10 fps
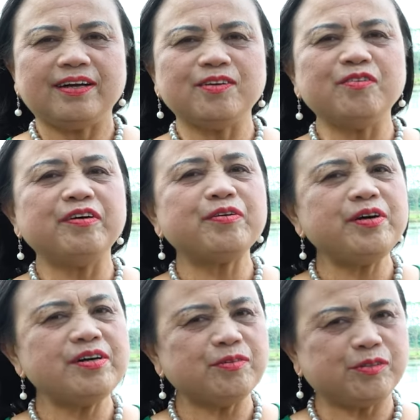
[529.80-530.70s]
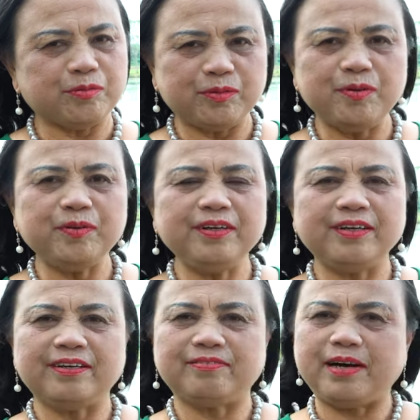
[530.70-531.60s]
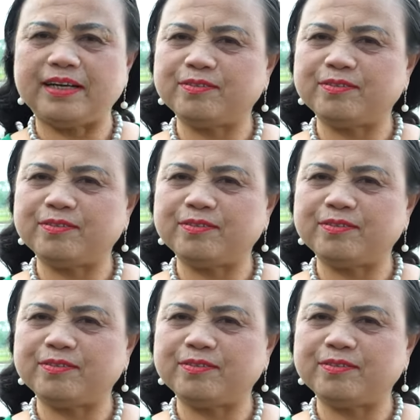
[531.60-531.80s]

đối với quê hương của chúng tôi và